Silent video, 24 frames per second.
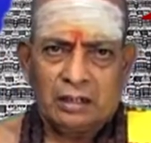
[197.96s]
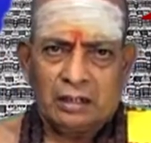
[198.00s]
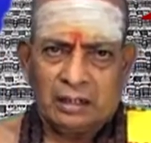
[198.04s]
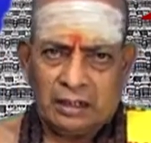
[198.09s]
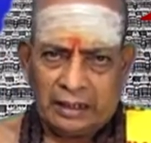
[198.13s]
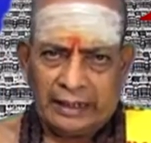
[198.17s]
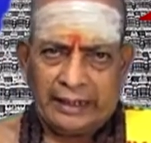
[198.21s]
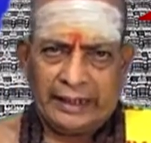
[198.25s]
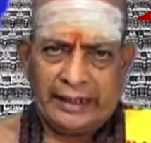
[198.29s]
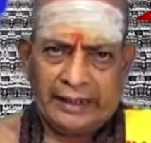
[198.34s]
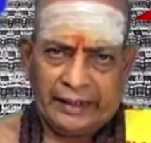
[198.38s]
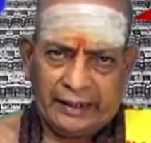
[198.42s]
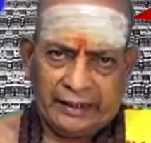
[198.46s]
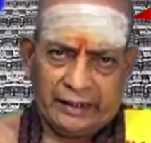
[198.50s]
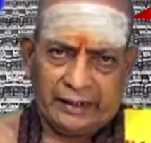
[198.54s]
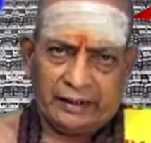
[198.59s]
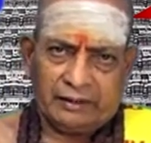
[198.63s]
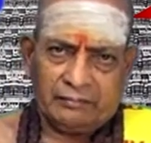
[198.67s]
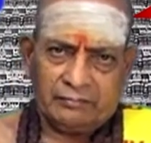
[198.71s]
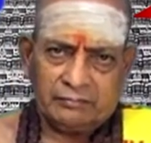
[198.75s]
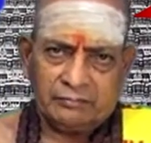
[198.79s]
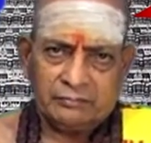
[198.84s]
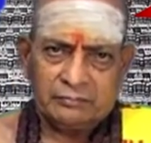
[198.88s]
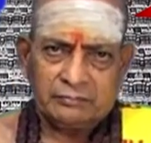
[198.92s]
இங்கே
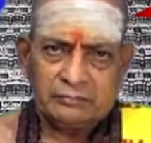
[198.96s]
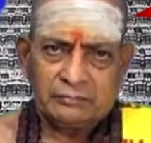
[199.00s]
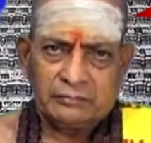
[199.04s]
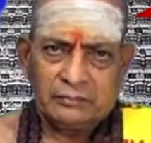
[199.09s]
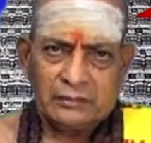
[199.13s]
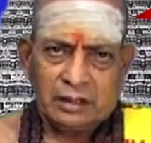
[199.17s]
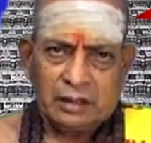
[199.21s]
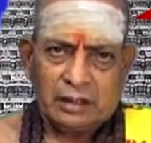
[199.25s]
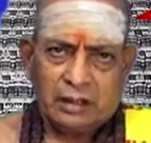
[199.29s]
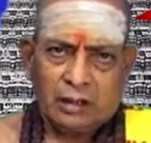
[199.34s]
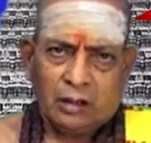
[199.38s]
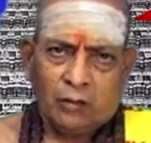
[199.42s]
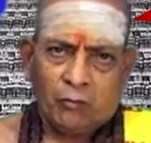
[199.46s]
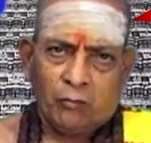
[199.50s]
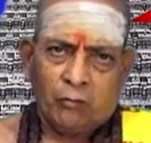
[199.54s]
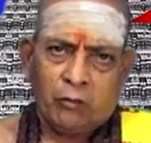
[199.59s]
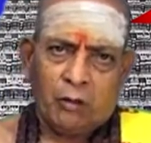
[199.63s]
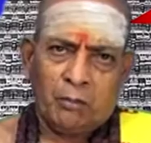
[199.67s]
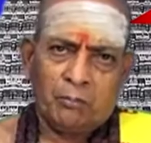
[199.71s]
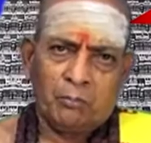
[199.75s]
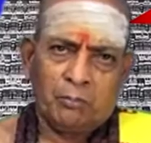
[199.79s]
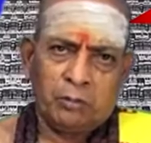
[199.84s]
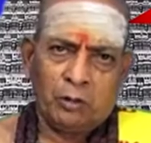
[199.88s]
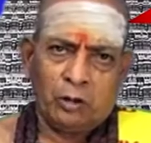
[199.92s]

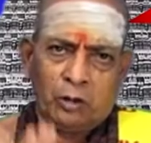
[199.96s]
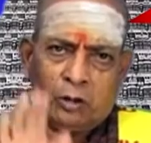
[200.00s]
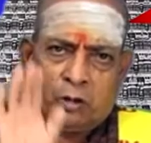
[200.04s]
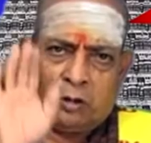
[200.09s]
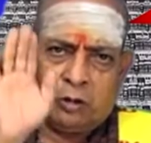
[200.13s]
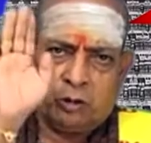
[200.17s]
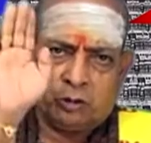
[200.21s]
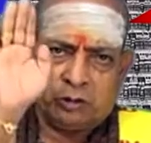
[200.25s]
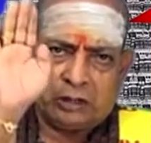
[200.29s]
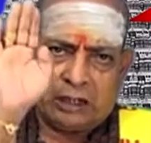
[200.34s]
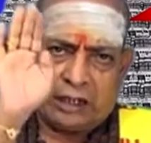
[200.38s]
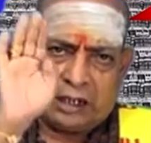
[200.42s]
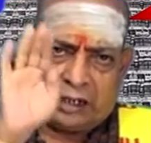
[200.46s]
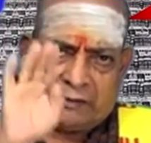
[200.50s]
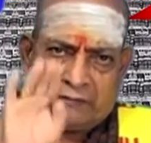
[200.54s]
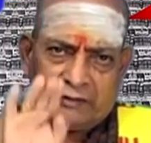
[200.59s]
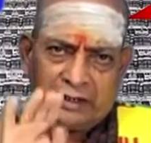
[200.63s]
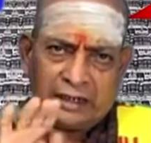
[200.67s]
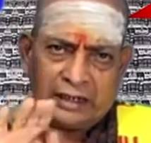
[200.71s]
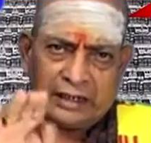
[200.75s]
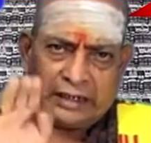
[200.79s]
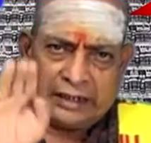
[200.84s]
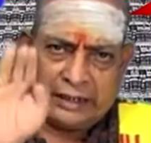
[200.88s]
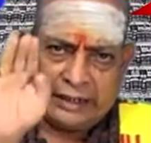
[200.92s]
ஒம்பது
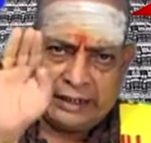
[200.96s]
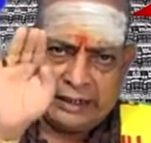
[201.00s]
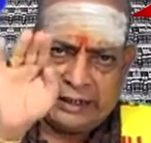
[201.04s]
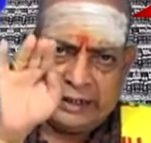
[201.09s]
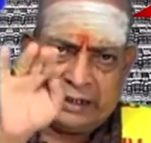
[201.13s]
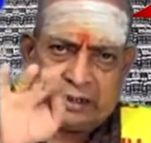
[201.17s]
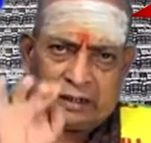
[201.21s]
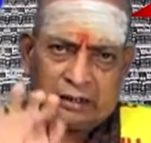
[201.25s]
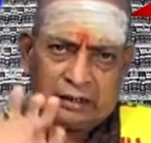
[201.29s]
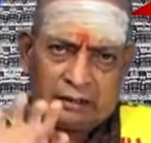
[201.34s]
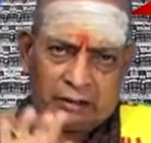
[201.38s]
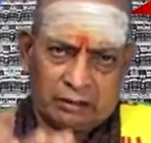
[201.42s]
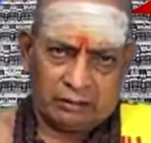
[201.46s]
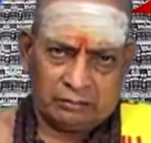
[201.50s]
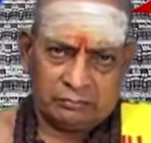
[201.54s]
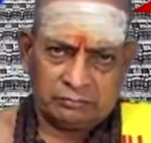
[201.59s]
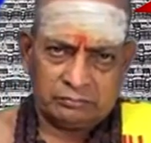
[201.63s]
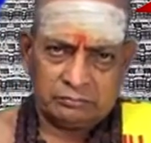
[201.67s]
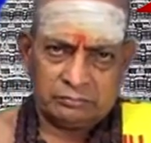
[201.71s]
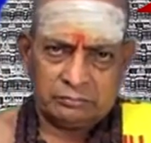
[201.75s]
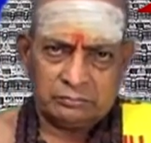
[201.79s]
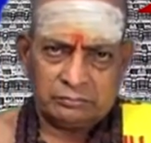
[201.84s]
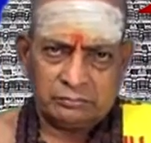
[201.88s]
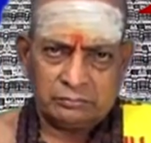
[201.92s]

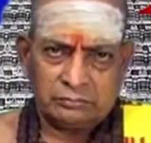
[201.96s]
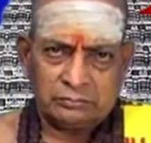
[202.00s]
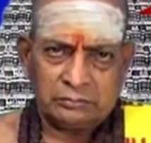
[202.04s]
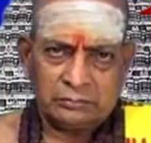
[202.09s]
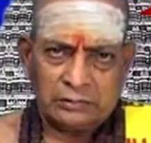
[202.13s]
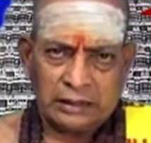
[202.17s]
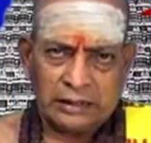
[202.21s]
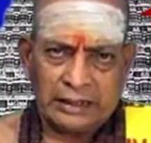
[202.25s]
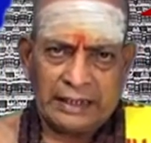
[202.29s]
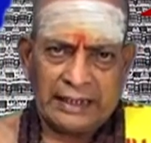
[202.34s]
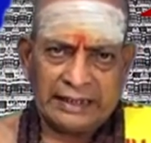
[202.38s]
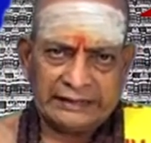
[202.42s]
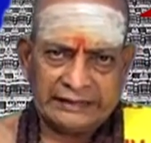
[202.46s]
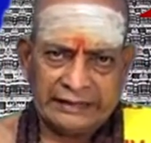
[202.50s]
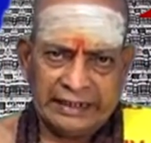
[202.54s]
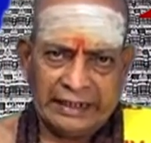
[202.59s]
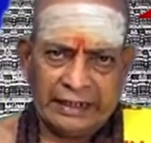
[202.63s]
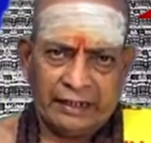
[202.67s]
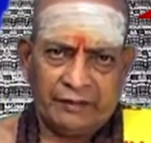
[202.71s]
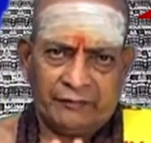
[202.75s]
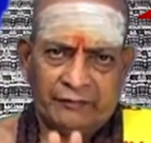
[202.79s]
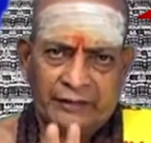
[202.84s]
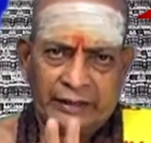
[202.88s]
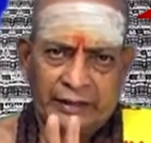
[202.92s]
நவகன்னியர்களும்
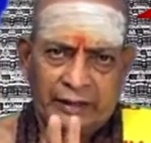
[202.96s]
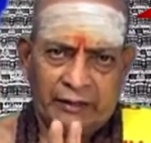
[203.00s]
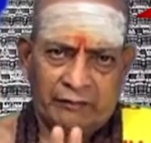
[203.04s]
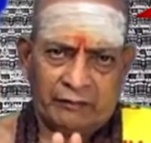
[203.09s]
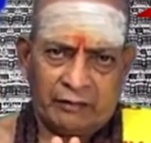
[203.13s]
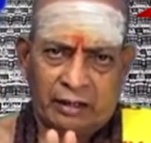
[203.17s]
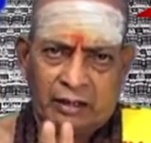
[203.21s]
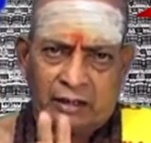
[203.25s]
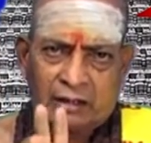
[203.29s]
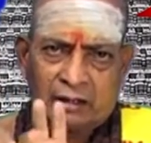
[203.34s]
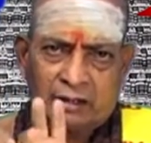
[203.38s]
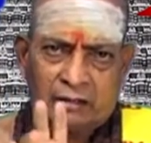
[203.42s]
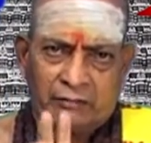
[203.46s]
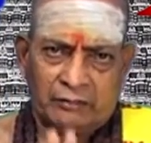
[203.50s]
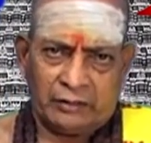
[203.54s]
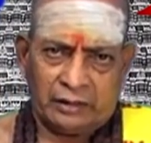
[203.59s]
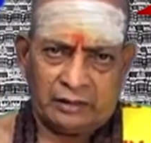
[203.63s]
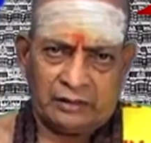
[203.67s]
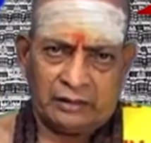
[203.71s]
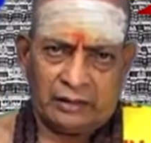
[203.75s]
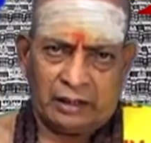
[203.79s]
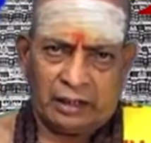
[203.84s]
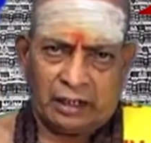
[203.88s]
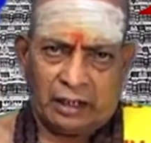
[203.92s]
நதி வடிவாக
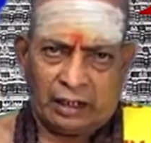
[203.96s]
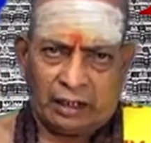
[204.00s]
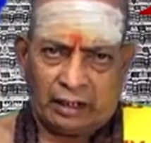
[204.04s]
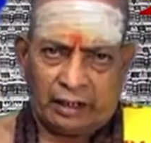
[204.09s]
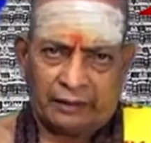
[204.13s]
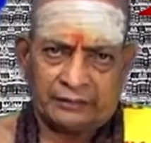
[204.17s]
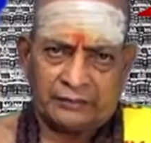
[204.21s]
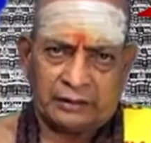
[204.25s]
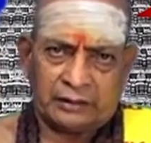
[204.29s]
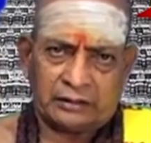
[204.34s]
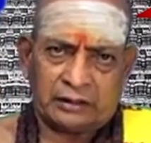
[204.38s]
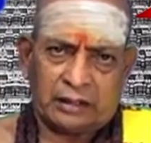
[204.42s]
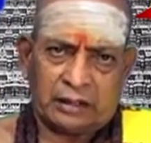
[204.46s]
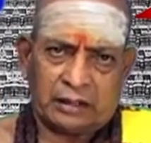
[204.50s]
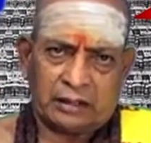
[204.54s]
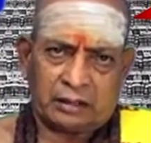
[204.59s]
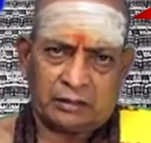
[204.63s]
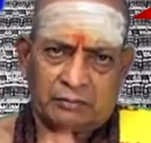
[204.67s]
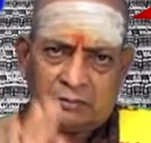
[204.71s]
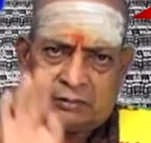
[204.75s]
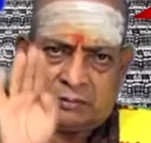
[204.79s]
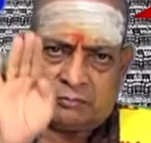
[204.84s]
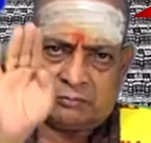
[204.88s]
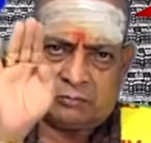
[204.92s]
வந்து
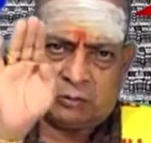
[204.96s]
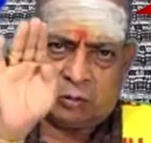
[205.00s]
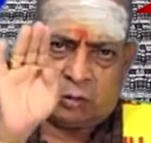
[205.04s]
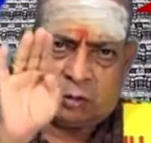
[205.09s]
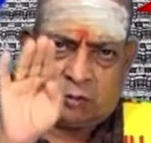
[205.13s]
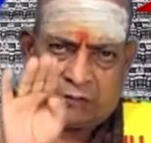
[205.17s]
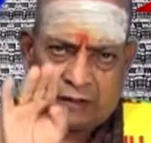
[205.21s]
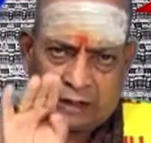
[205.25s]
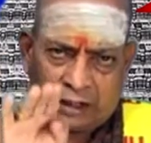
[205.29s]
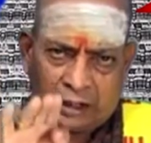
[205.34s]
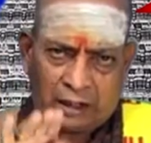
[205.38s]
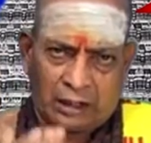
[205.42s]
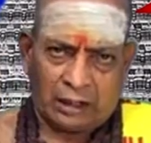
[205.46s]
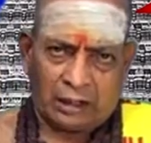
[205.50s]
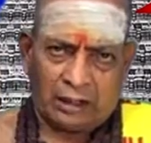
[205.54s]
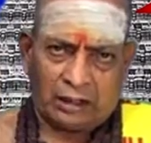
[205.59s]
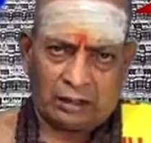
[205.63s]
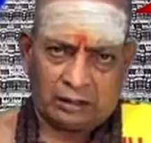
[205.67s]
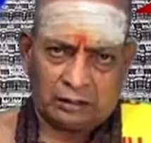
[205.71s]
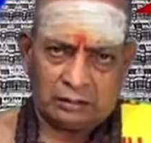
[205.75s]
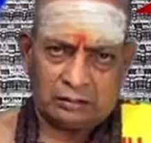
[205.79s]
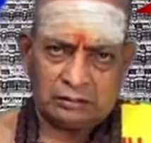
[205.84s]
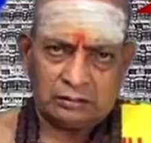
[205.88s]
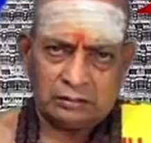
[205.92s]
கலந்ததாகவும் ஒரு
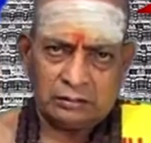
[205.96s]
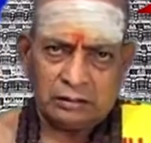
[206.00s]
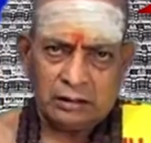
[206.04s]
வரலாறு